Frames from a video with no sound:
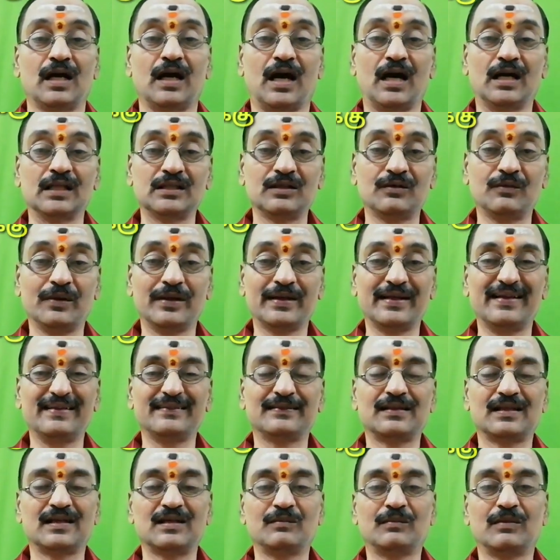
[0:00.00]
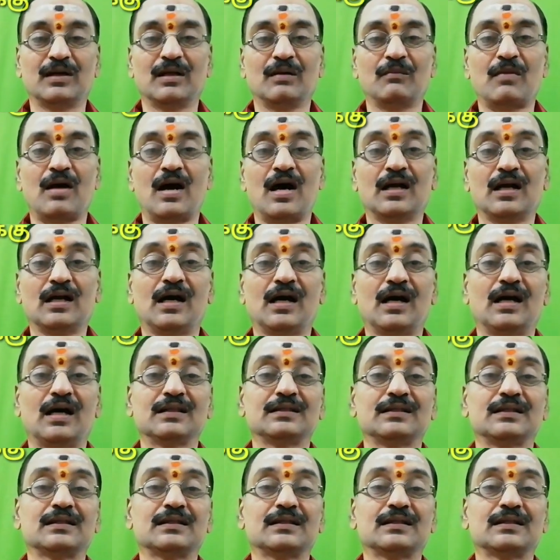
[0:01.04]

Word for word: அதுவரை திருமணம் ஆகாது